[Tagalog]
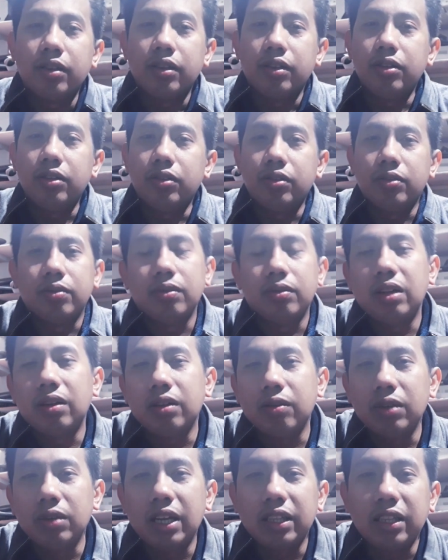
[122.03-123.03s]
yun wala,
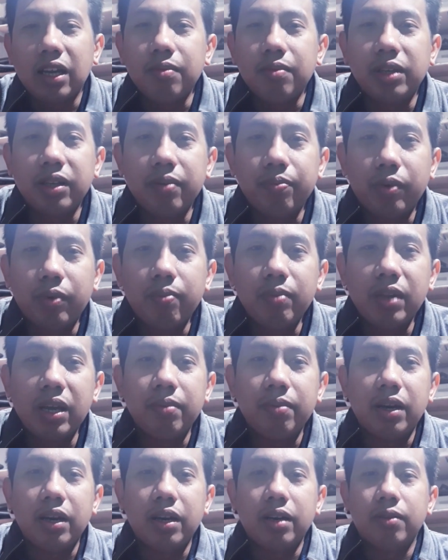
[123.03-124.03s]
wala tayong maging
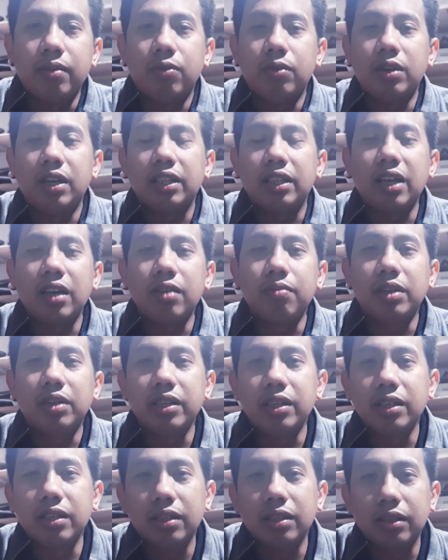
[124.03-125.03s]
problema wala tayong
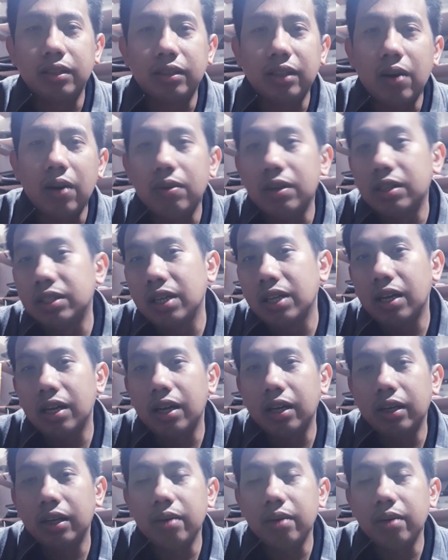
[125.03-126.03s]
maging tawag
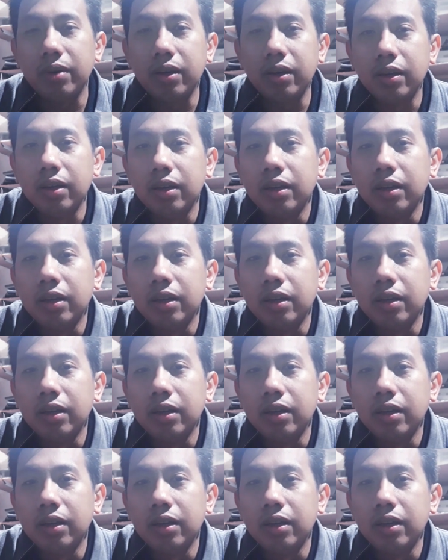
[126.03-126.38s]
sa gabi